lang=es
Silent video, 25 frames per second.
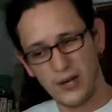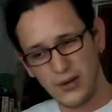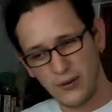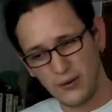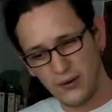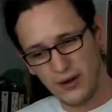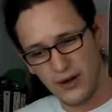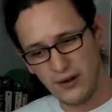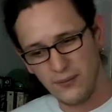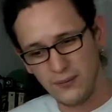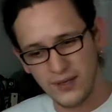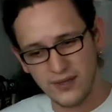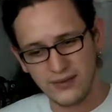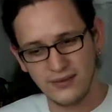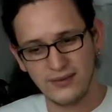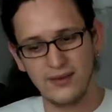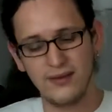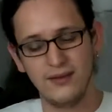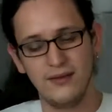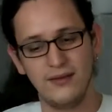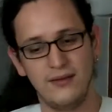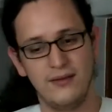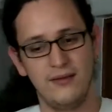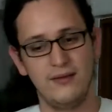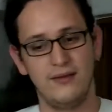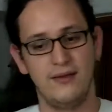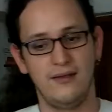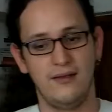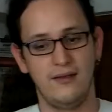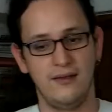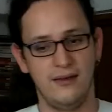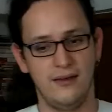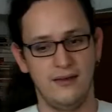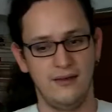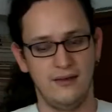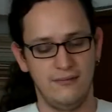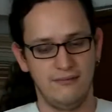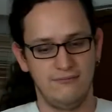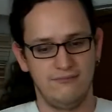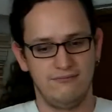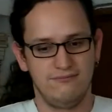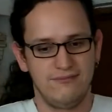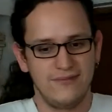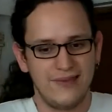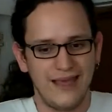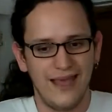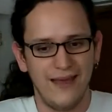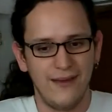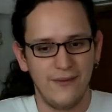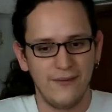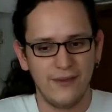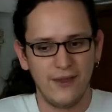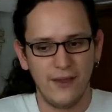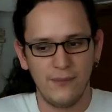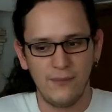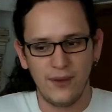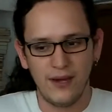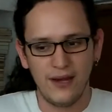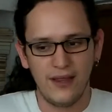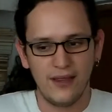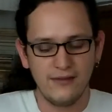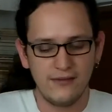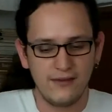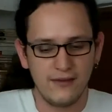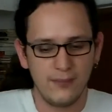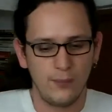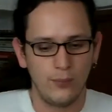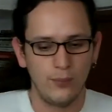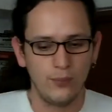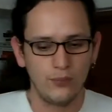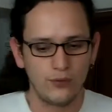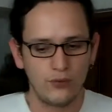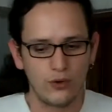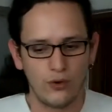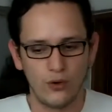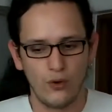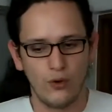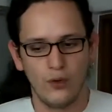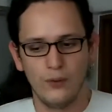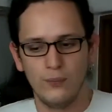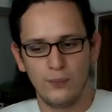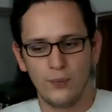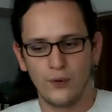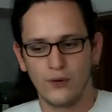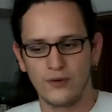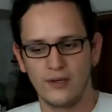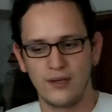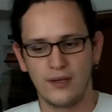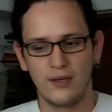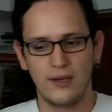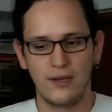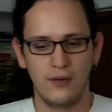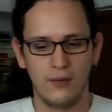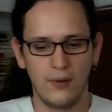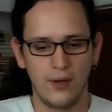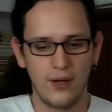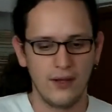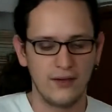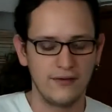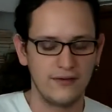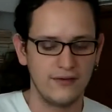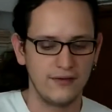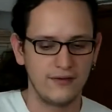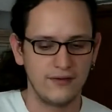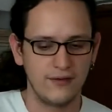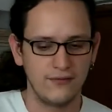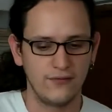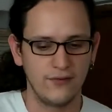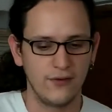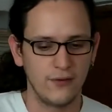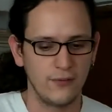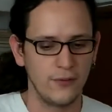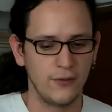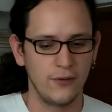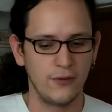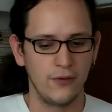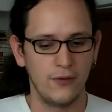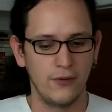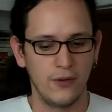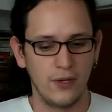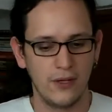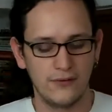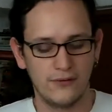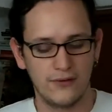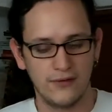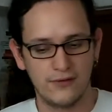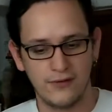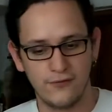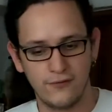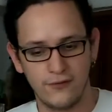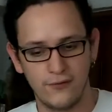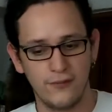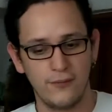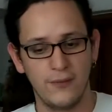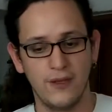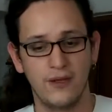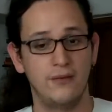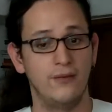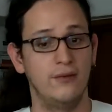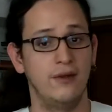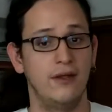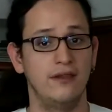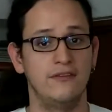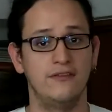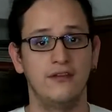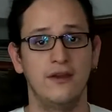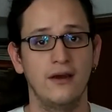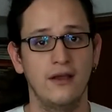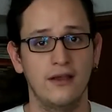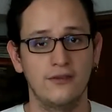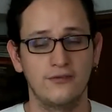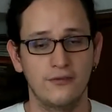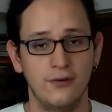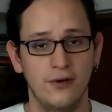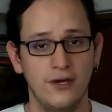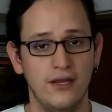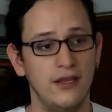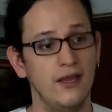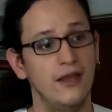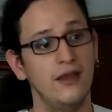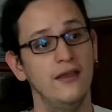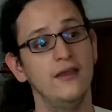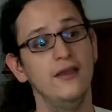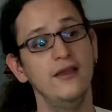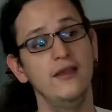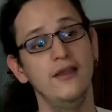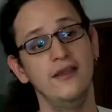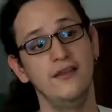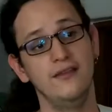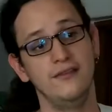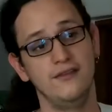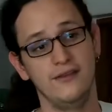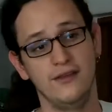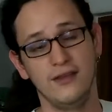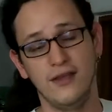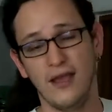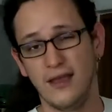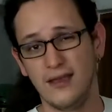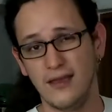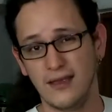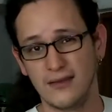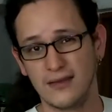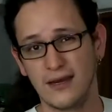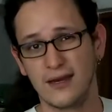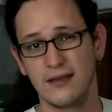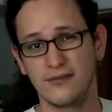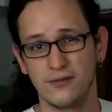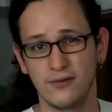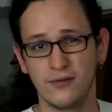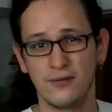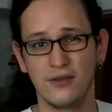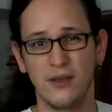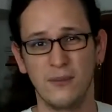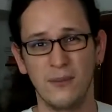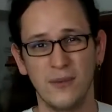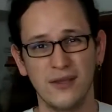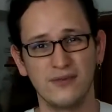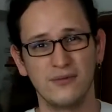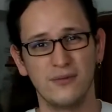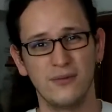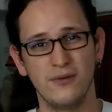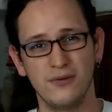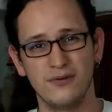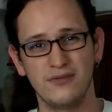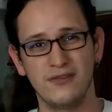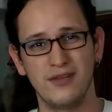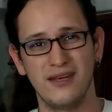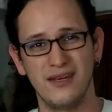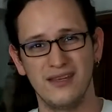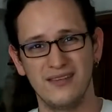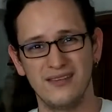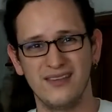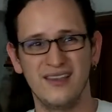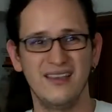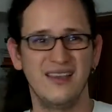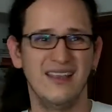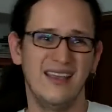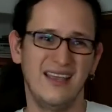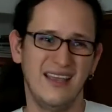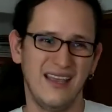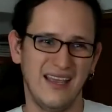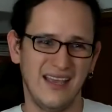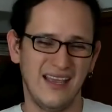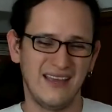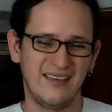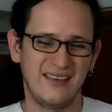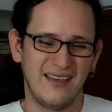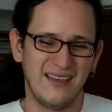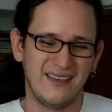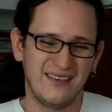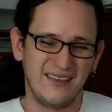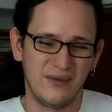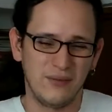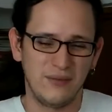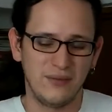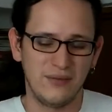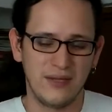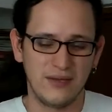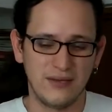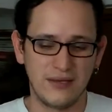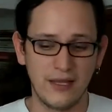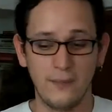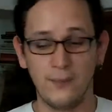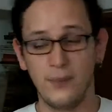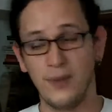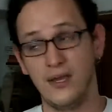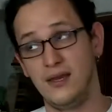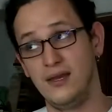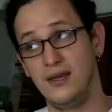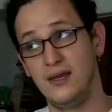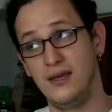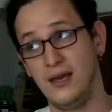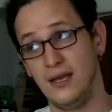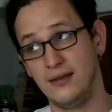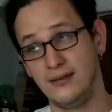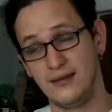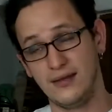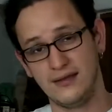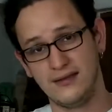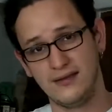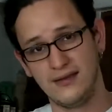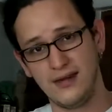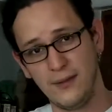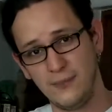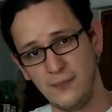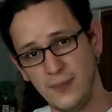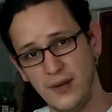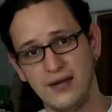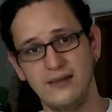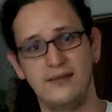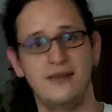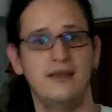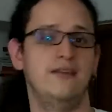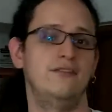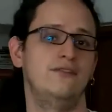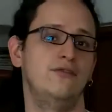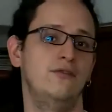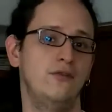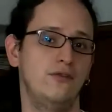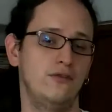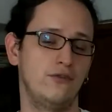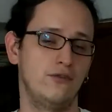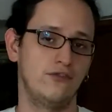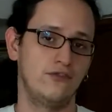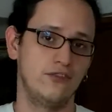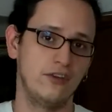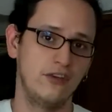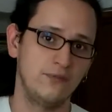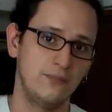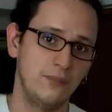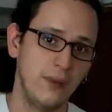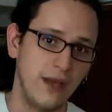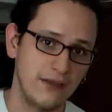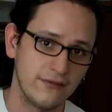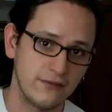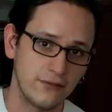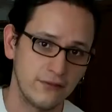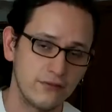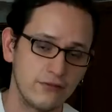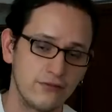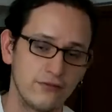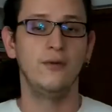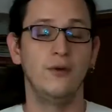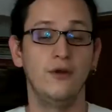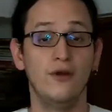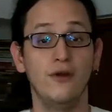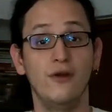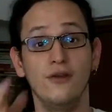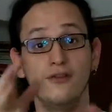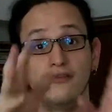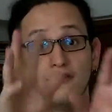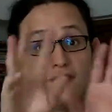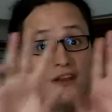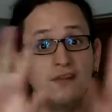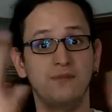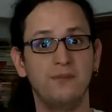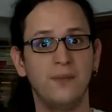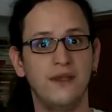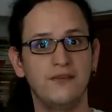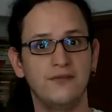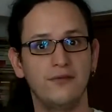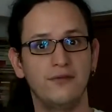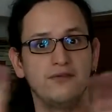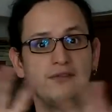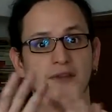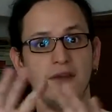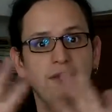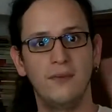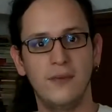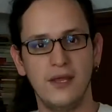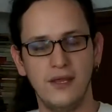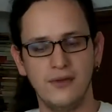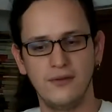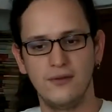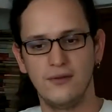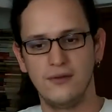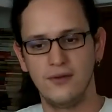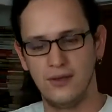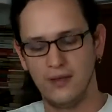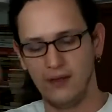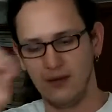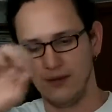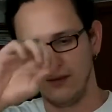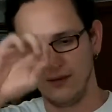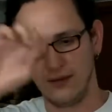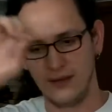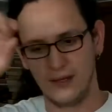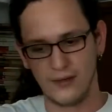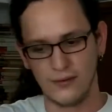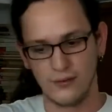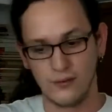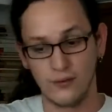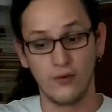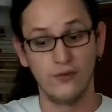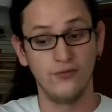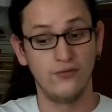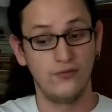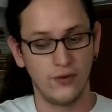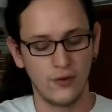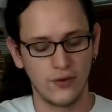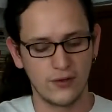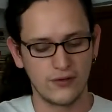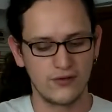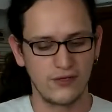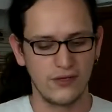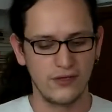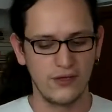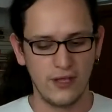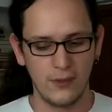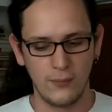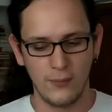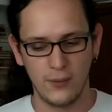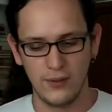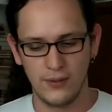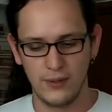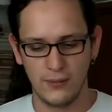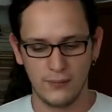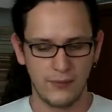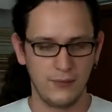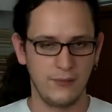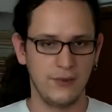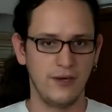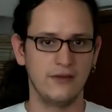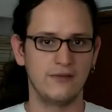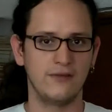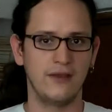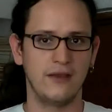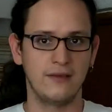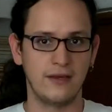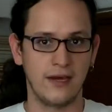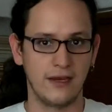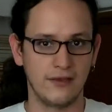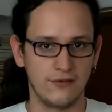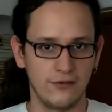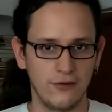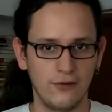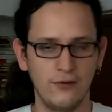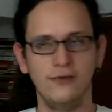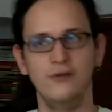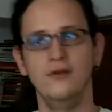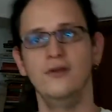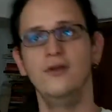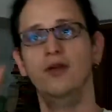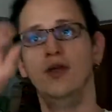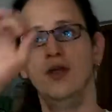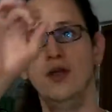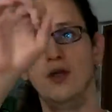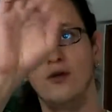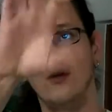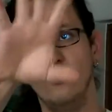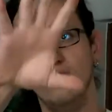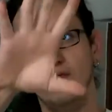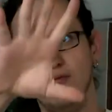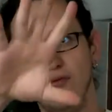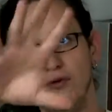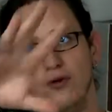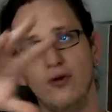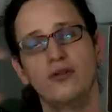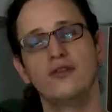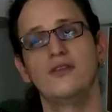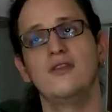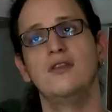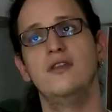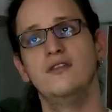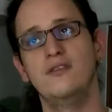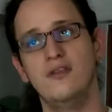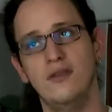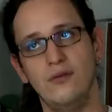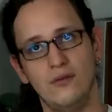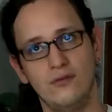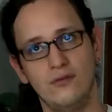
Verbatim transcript: Pero realmente el, ya, ya para ese punto no importa que lo hagas de esa forma o no lo hagas de esa forma, con que salgas con ella, si ya hay atracción ya más o menos tienes esa segunda etapa. Y la tercera parte, que son otros tres pasos, y bueno, los tres pasos del medio del confort se llama, la primera es atracción, confort y